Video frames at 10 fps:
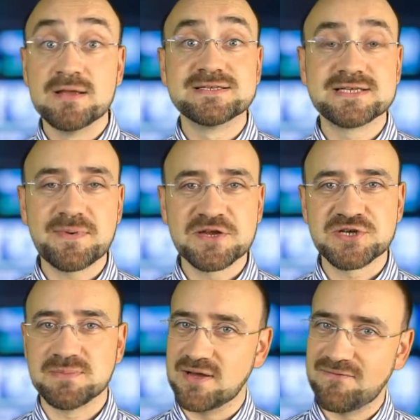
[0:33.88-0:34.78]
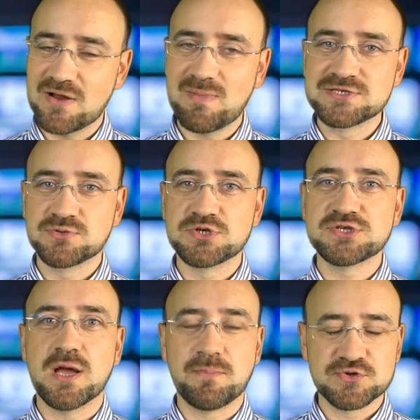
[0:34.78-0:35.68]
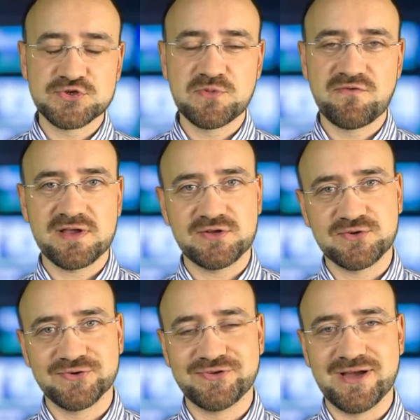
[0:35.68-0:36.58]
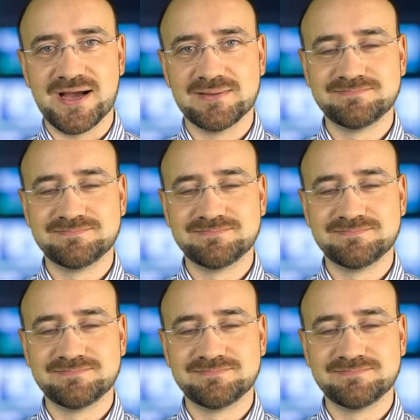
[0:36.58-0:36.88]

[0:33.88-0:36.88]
Zapraszam na farmaceutyczne podsumowanie tygodnia.